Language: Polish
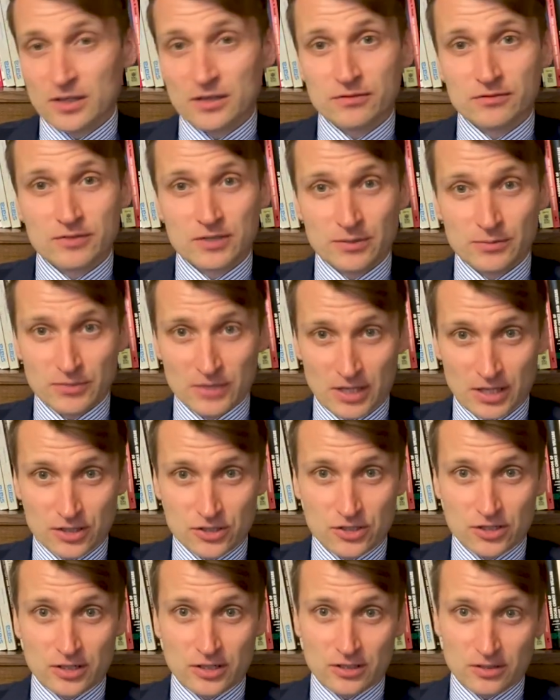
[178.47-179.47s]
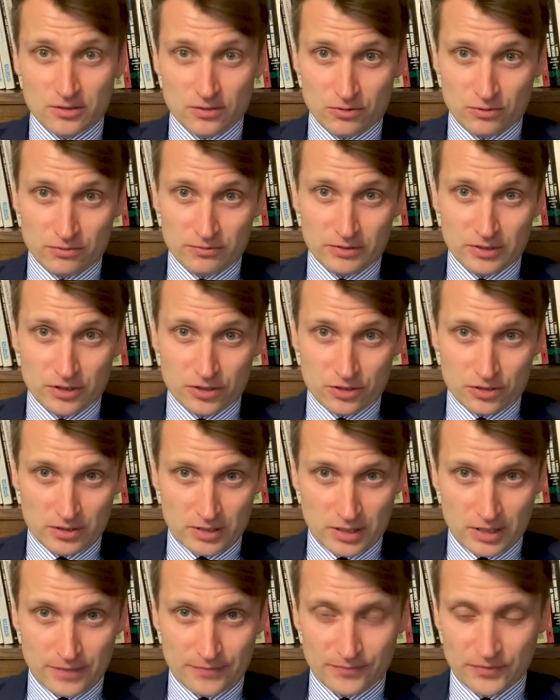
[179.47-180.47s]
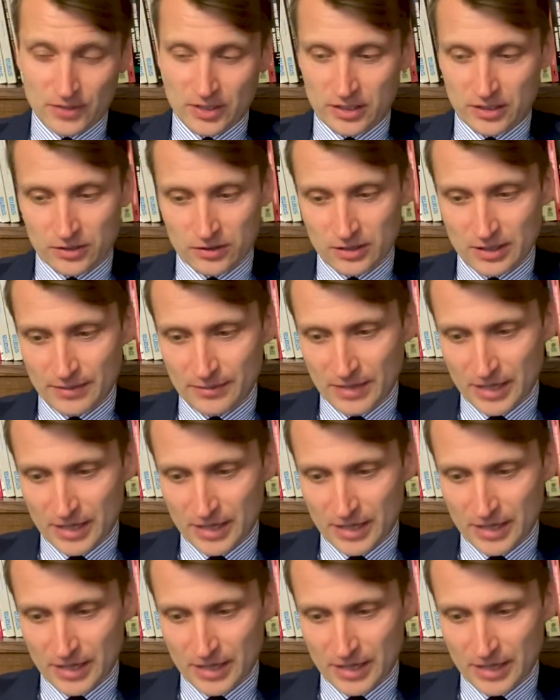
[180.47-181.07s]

w tym także również na Karola